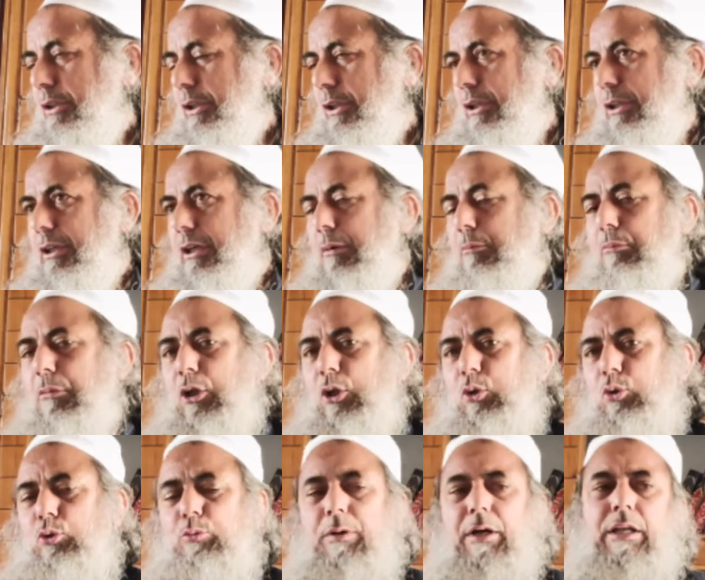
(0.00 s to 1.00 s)
इनका
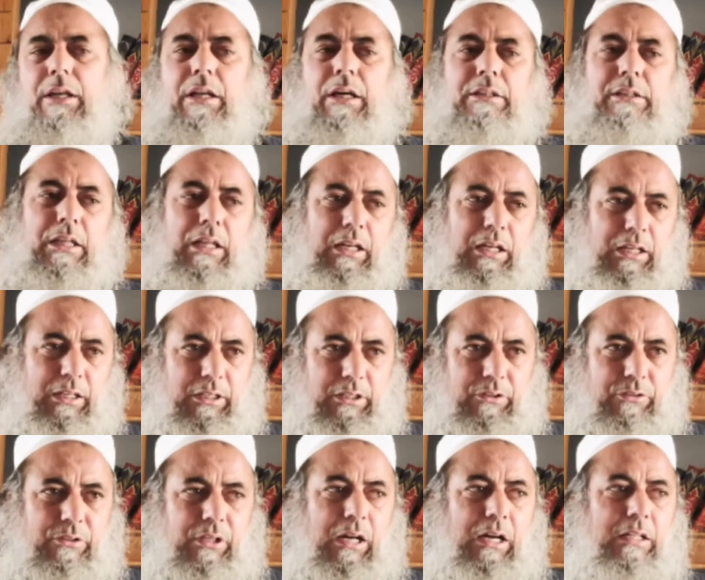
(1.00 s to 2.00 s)
मतलूब अल्लाह ताला
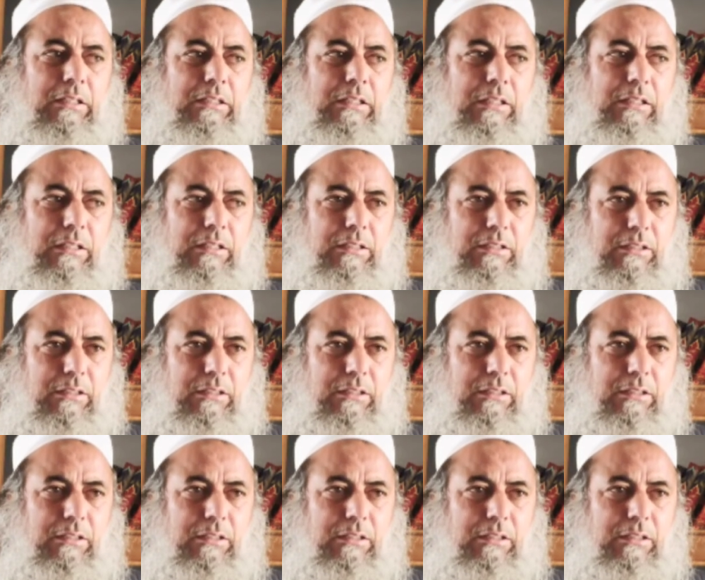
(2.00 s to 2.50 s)
की ज़ात है